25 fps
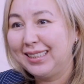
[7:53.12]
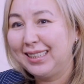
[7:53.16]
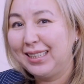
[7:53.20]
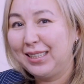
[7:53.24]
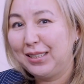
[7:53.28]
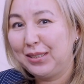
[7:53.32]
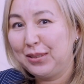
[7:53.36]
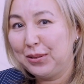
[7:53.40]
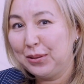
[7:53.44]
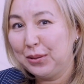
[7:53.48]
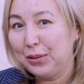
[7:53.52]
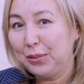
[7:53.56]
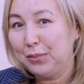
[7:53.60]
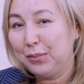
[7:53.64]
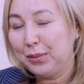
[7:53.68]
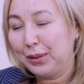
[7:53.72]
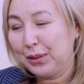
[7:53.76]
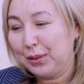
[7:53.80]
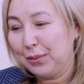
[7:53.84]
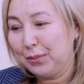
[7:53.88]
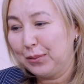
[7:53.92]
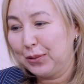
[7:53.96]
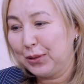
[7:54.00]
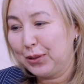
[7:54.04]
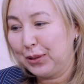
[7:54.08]
не дойдет,
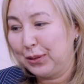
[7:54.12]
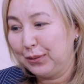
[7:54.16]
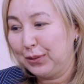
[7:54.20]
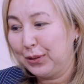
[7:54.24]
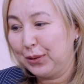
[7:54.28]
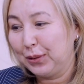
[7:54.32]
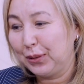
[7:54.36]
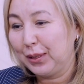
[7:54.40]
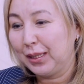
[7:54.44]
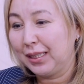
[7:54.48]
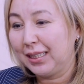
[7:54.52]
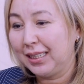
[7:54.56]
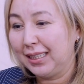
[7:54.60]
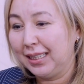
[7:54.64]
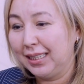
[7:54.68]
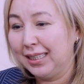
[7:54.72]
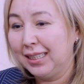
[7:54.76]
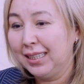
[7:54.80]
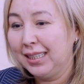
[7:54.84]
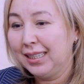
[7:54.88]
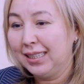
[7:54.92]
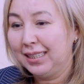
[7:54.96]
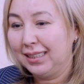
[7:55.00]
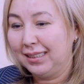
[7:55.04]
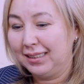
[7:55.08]
потому что все-таки
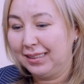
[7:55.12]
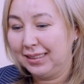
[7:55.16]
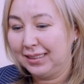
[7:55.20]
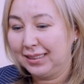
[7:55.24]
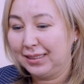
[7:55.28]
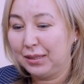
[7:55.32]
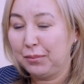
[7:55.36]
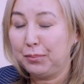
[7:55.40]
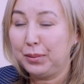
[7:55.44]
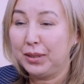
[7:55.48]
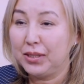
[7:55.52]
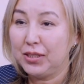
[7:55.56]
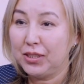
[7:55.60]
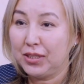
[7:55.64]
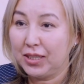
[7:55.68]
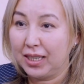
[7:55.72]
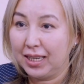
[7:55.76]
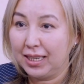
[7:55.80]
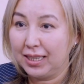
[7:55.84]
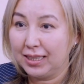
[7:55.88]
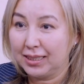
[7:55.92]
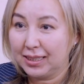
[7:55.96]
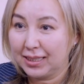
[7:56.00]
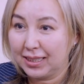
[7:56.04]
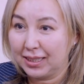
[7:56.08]
а,
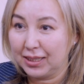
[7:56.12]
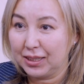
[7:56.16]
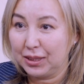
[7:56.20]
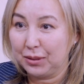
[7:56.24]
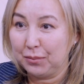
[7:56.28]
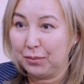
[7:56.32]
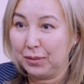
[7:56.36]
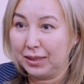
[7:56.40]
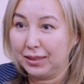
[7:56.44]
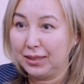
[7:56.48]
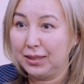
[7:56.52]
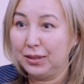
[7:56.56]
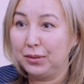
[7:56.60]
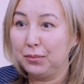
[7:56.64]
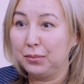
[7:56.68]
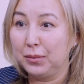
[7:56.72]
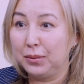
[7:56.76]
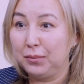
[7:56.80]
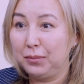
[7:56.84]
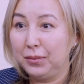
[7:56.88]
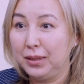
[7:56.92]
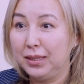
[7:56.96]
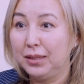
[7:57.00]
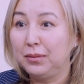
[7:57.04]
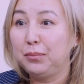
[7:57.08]
запрещая, скажем, один
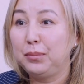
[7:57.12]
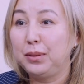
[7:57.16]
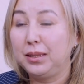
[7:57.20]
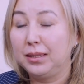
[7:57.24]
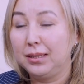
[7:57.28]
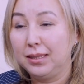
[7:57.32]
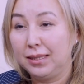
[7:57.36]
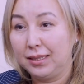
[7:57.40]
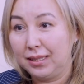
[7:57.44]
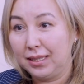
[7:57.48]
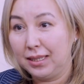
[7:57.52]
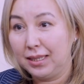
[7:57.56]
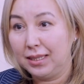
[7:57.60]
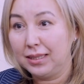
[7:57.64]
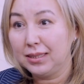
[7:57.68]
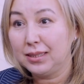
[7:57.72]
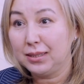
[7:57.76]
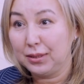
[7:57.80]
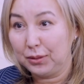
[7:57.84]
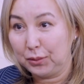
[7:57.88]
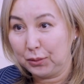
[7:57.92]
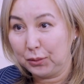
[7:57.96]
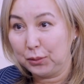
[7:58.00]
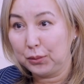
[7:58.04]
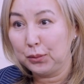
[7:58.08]
момент,
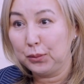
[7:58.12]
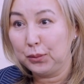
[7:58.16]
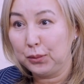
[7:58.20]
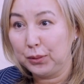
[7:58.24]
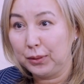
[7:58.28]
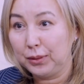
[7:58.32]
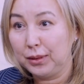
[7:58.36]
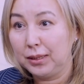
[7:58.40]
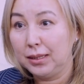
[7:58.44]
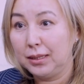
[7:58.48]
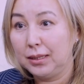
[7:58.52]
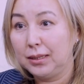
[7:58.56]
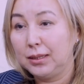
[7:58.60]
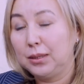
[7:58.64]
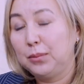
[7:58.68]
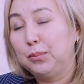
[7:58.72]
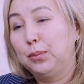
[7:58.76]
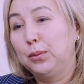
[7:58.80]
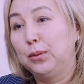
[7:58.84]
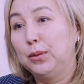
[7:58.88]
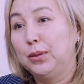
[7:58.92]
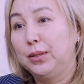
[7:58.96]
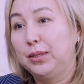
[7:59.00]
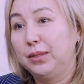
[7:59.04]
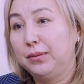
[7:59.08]
предлагается другой, да,
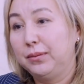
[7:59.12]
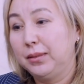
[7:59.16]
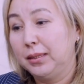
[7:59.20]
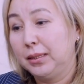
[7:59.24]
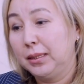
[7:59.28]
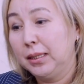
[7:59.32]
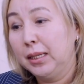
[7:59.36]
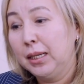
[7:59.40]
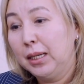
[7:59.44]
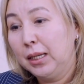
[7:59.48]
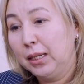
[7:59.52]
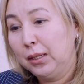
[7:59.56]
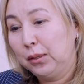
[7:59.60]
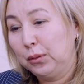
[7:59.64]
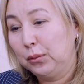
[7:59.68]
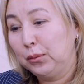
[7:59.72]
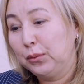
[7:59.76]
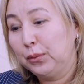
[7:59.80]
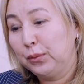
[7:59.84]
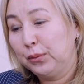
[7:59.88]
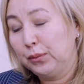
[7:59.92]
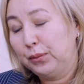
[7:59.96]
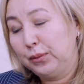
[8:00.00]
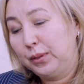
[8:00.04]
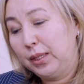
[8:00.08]
использовать.
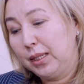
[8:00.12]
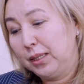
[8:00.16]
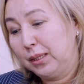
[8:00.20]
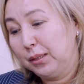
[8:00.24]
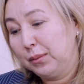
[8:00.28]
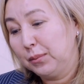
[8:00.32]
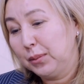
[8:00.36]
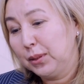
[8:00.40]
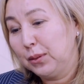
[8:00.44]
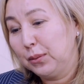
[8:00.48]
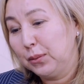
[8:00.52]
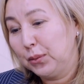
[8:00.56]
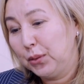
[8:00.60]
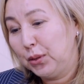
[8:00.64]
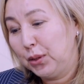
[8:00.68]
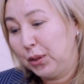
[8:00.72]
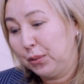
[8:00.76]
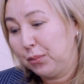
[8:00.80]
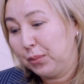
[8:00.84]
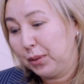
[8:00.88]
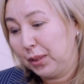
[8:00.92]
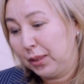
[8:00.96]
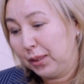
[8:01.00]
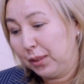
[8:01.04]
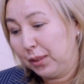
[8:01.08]
Ну, в данном случае